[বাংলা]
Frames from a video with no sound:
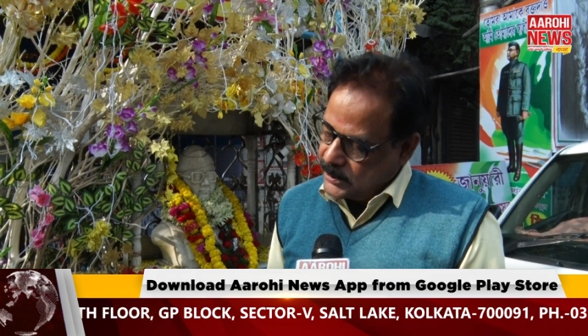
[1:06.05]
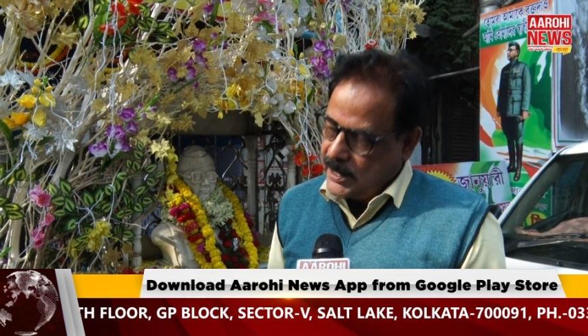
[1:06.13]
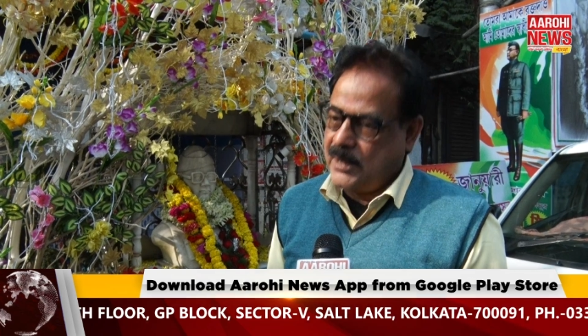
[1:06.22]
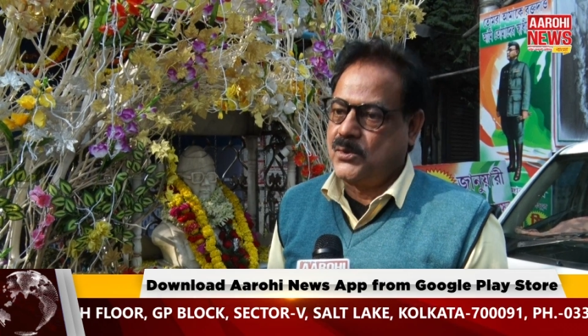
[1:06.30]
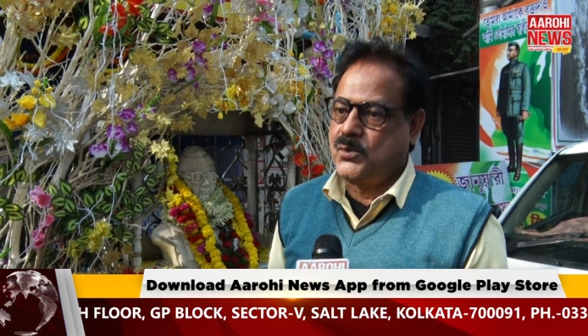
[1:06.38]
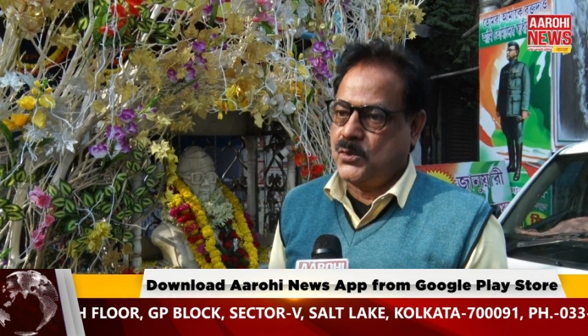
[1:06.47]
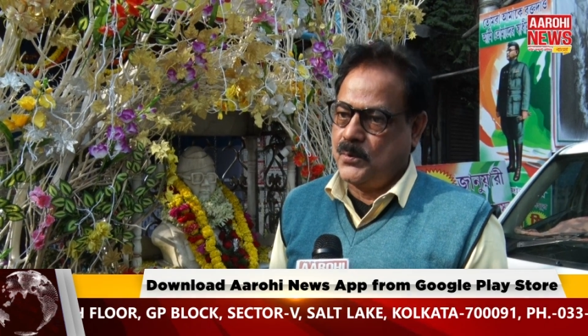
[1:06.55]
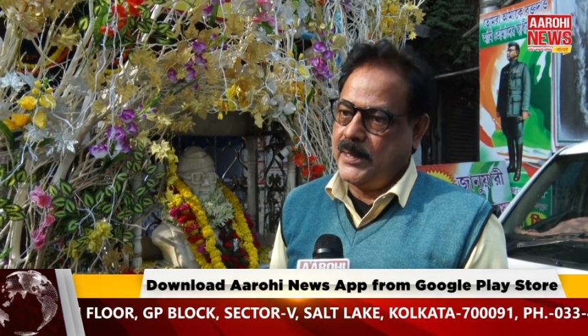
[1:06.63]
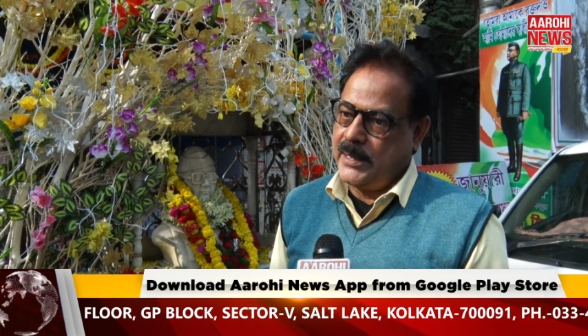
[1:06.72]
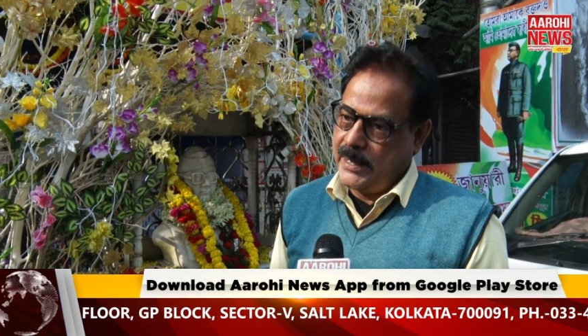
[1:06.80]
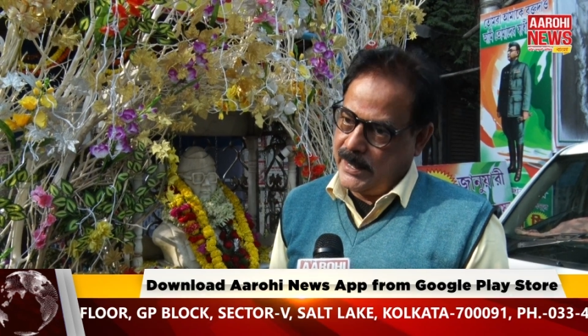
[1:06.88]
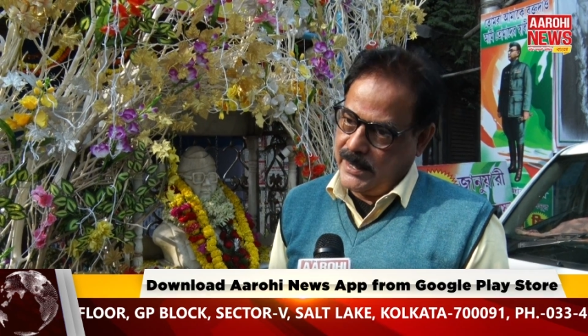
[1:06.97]
তাদের সময়
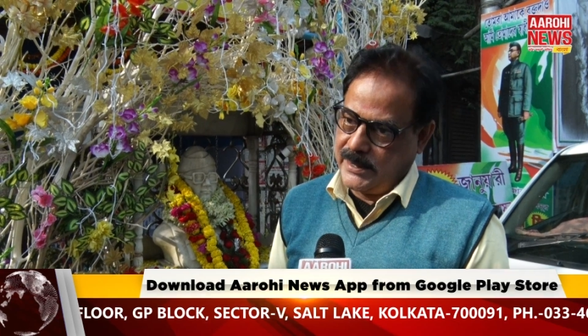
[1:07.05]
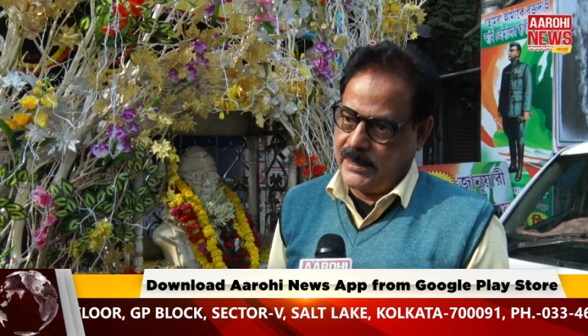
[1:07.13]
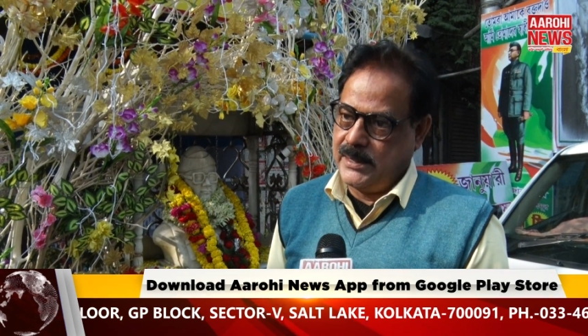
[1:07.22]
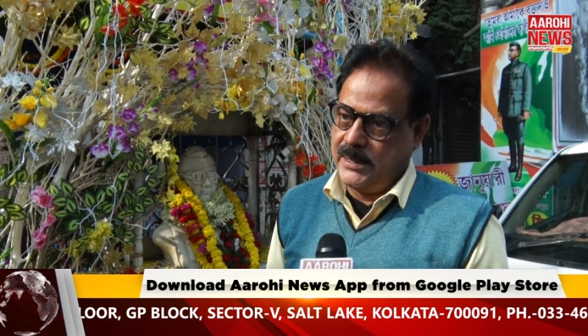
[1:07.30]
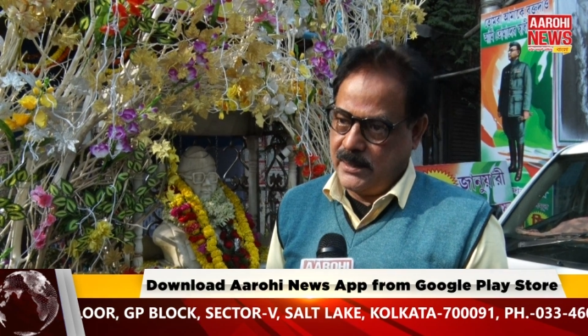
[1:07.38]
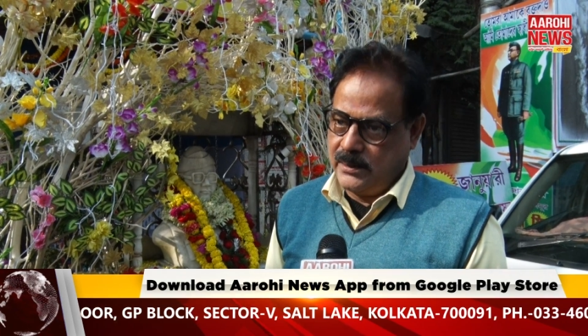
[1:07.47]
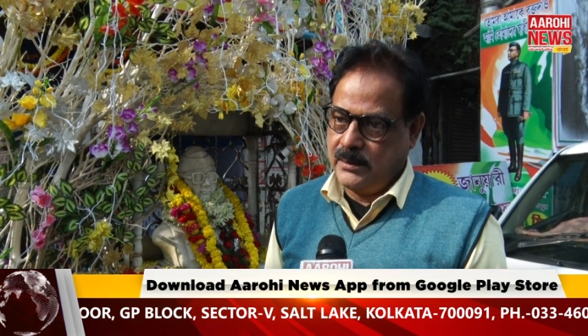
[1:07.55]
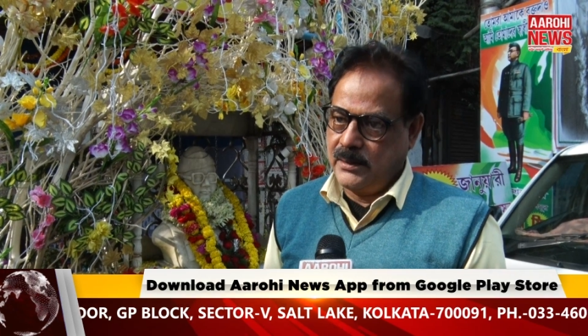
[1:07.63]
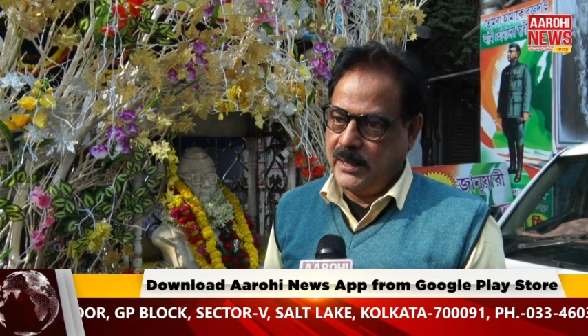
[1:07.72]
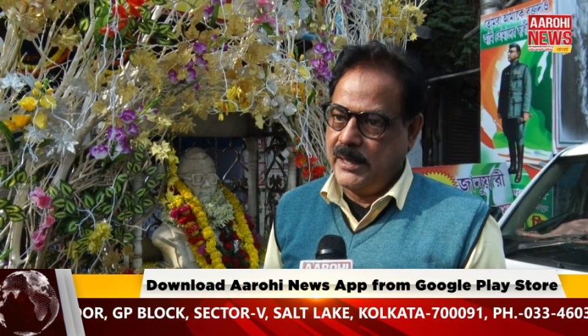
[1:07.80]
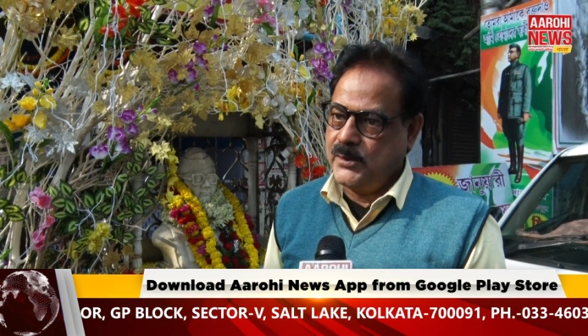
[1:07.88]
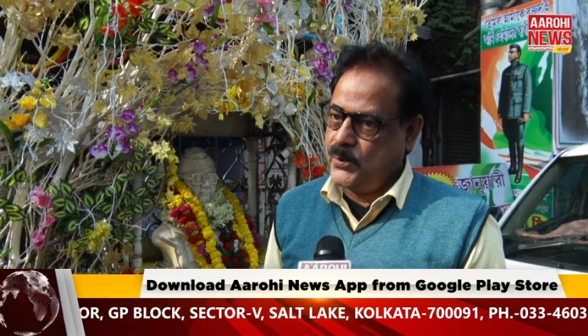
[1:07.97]
এসেছিলেন
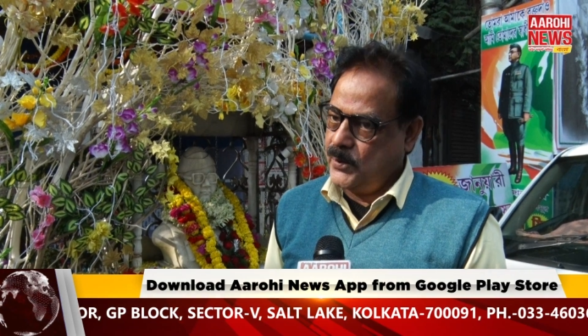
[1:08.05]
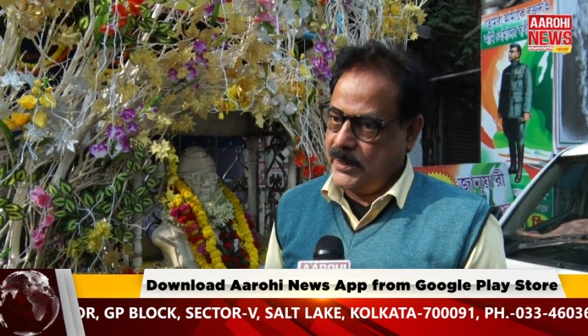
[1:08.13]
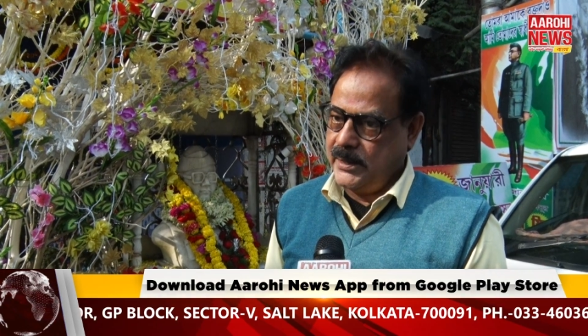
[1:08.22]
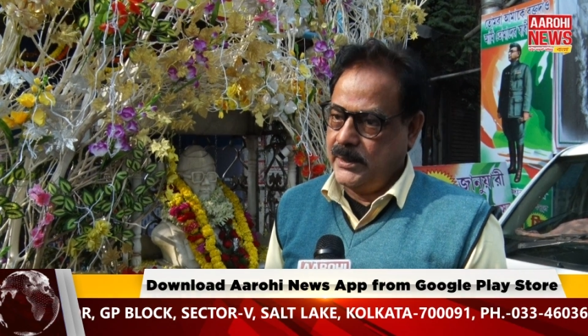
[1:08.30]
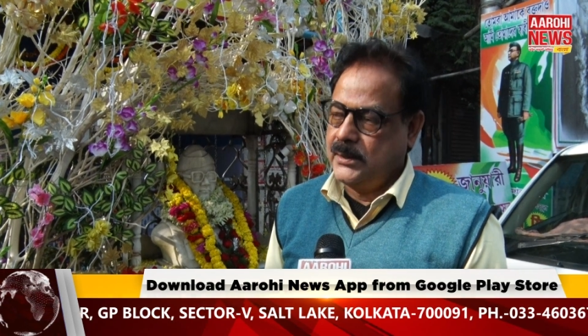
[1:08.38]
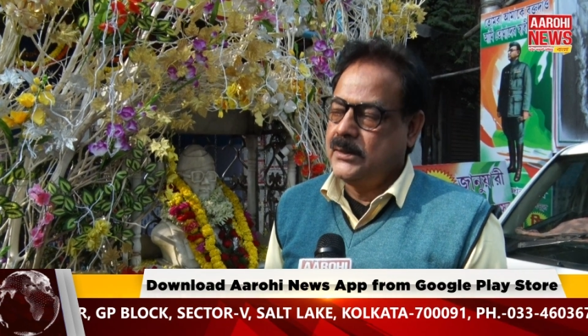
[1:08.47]
এই দোকানে